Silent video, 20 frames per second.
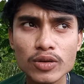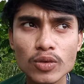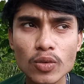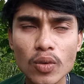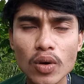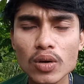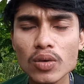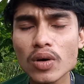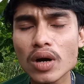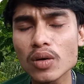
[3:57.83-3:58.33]

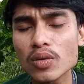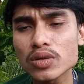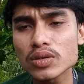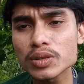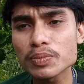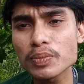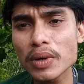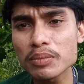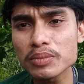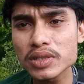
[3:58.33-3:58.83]
nukon akun
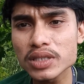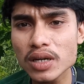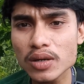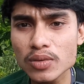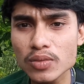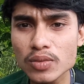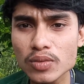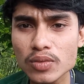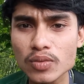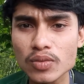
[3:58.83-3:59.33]
spam sih
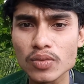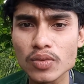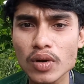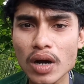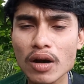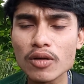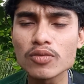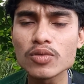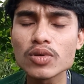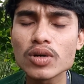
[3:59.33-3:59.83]
anu
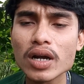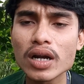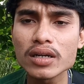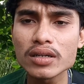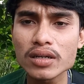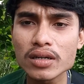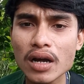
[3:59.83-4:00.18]
ngaburan